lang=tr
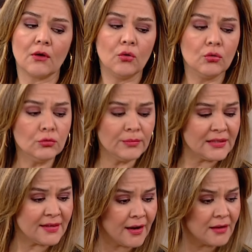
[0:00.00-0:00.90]
Oğlum
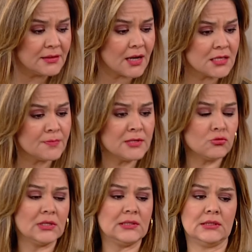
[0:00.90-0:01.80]
yeter artık asma
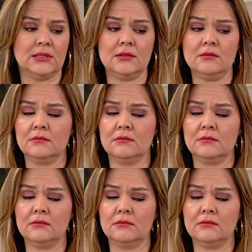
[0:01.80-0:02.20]
suratını.